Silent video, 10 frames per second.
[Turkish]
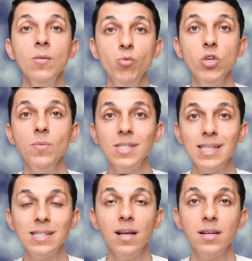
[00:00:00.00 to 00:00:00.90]
Bu gibi
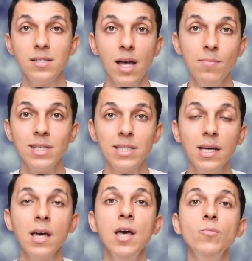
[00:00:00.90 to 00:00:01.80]
istisnaları
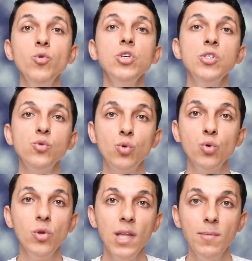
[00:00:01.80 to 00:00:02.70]
saymazsak bu işin
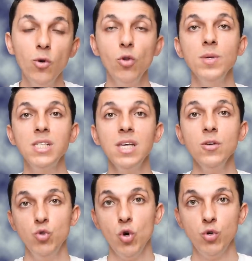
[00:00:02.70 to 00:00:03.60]
sürdürülebilir
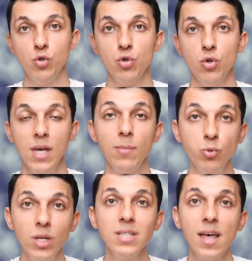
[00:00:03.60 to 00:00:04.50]
olması çok zor. Ya
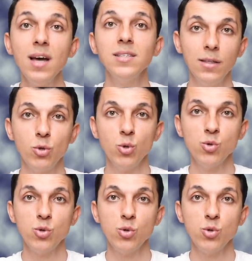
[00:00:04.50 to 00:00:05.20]
bunları sayarsak da çok